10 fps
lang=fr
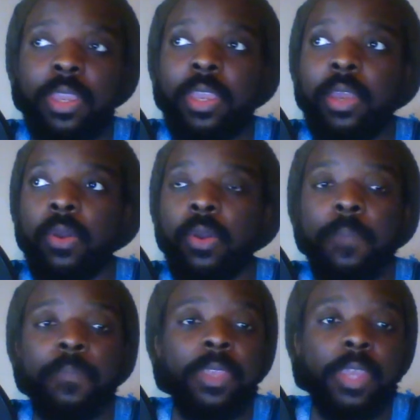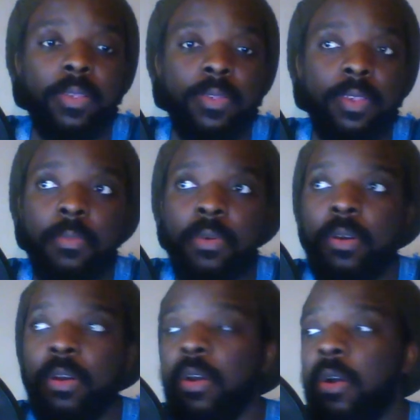et
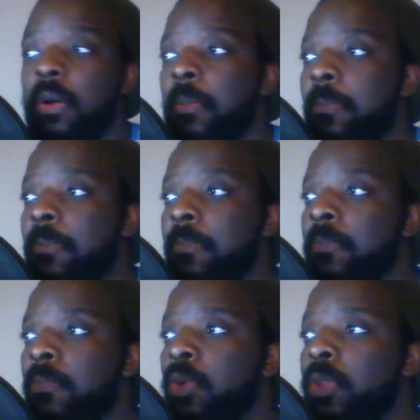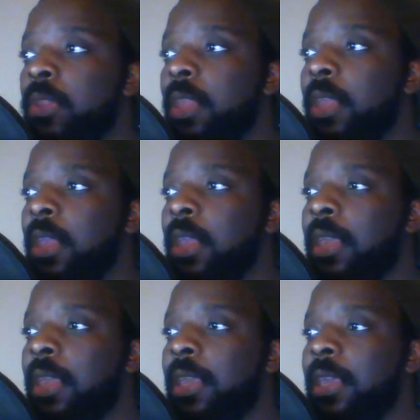quasiment
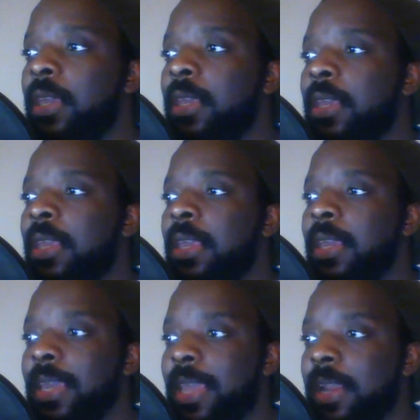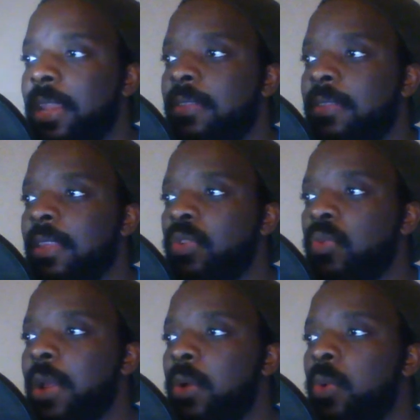monté et, réalisé
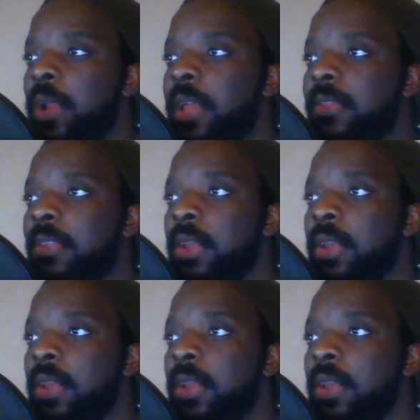sous la houlette